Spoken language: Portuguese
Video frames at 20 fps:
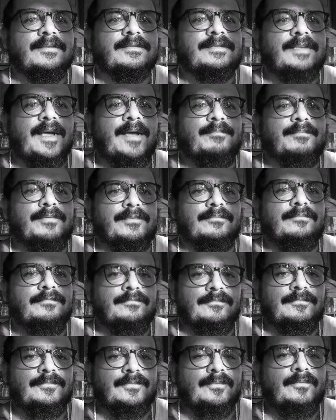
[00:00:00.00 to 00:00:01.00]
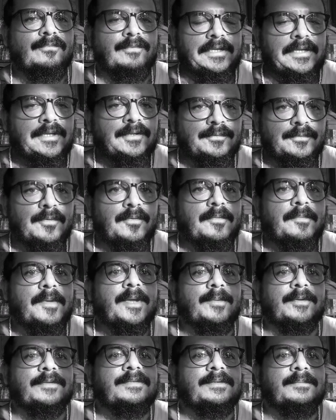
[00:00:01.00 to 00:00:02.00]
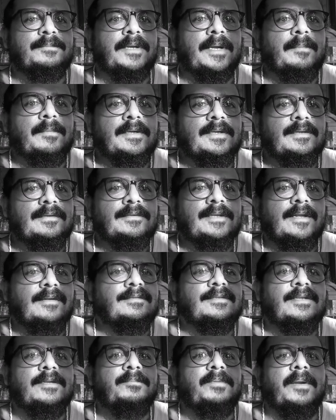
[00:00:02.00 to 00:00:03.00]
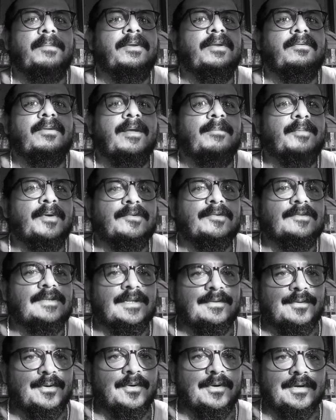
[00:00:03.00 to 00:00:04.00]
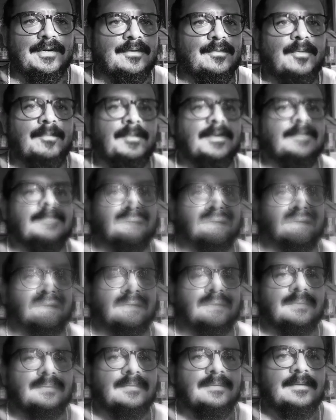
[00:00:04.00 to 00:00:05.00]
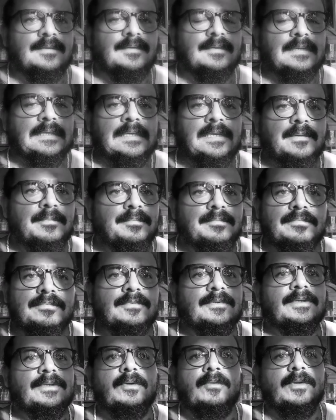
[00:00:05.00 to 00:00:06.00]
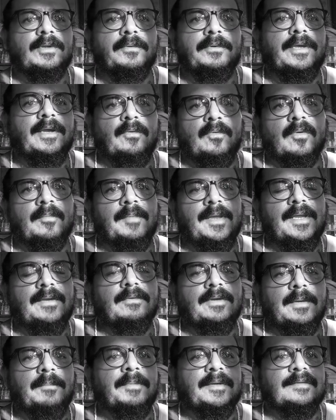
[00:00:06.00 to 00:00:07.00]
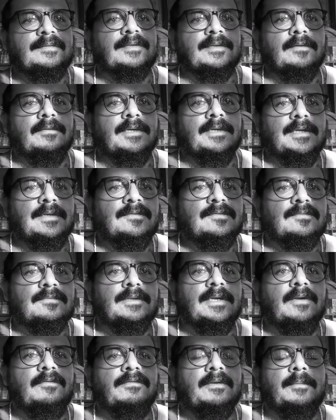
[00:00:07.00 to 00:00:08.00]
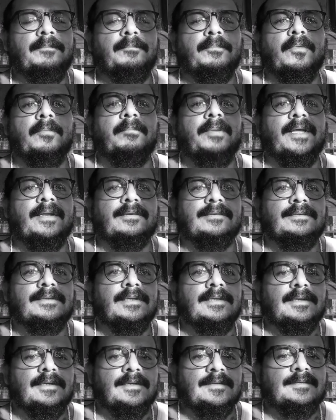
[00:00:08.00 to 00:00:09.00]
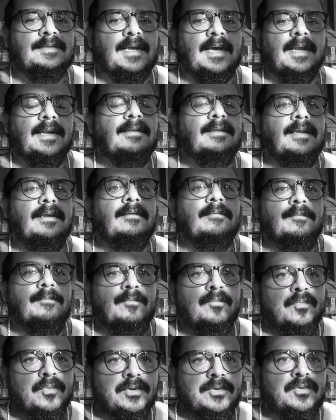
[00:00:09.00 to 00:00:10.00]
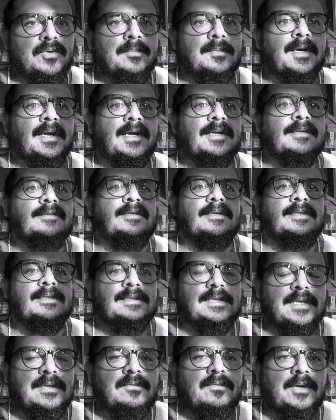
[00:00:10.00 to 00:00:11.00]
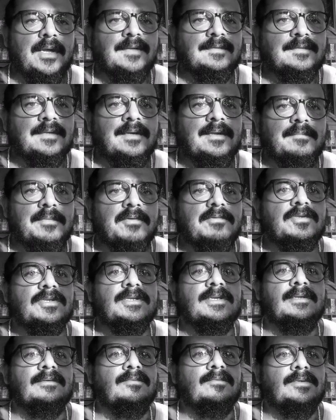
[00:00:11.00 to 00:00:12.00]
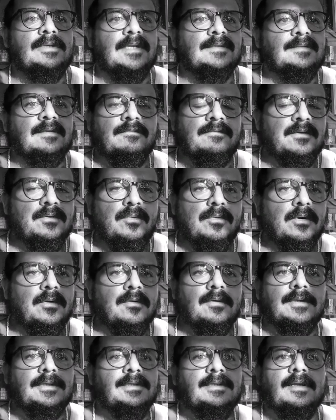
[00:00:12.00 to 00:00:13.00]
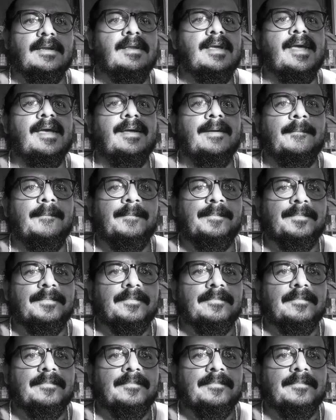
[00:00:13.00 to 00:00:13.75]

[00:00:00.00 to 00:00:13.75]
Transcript: sabe, um, um ídolo mesmo assim para mim, tá dizendo para mim que não é pra usar droga? Como assim? E enquanto eu ia comendo, eu ia pensando nisso. E aí eu falei, pô, pera, esse cara tem muito mais além dele do que essa rebeldia, do que essa figurona que ele é.